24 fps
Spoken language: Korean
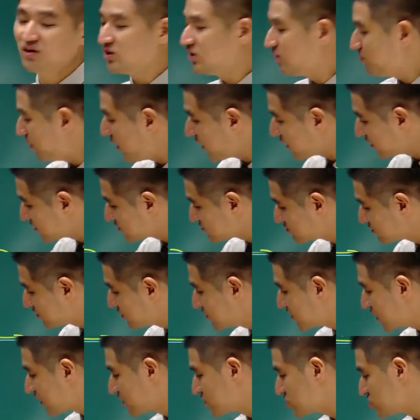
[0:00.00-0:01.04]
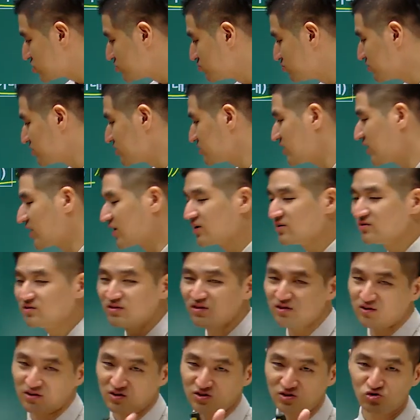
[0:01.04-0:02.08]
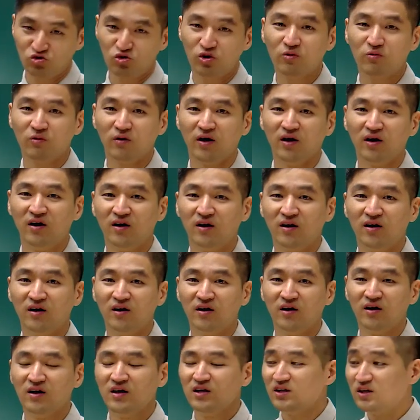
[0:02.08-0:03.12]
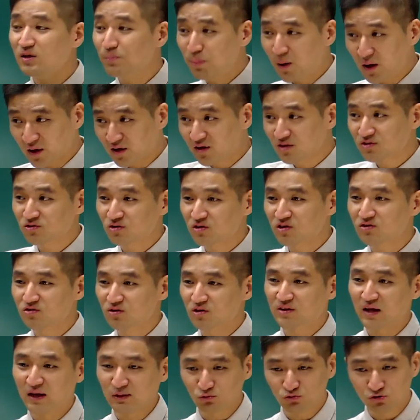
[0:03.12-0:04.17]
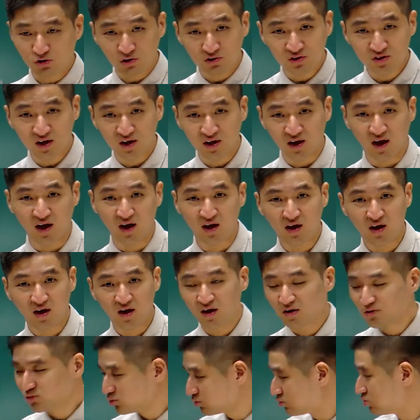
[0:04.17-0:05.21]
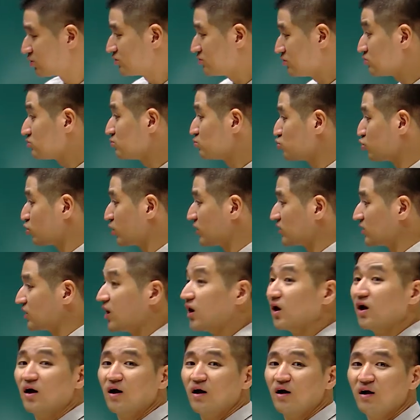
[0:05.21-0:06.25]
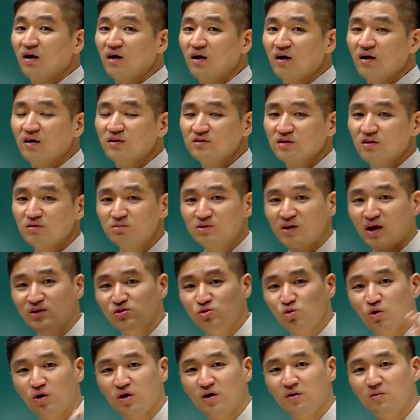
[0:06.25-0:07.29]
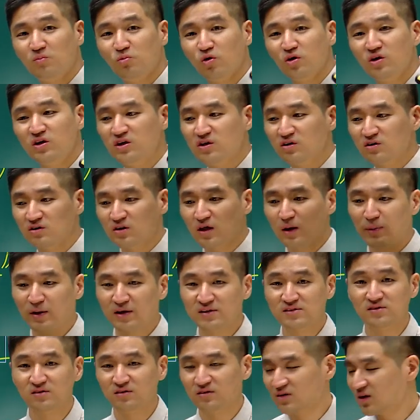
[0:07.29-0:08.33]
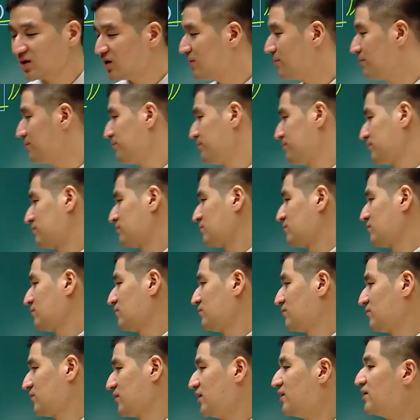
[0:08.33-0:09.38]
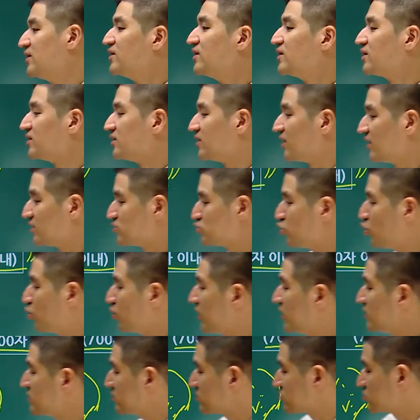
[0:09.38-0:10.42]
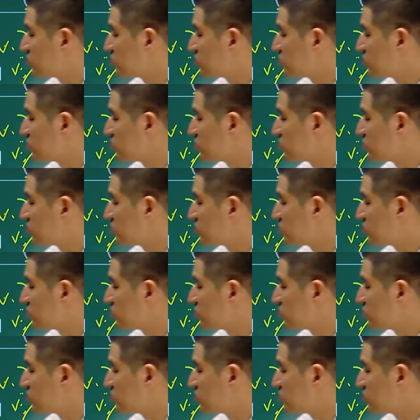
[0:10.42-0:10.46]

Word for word: 이 방향성이 내가 직무에서 잘하는데 최고야. 이 방향성이 있어야 나도 성장해. 좀 그렇게 썼으면 좋겠다. 자, 여러분 다시 요약하면 뭐예요? 이거를 다 봤을 때 그래, 총괄적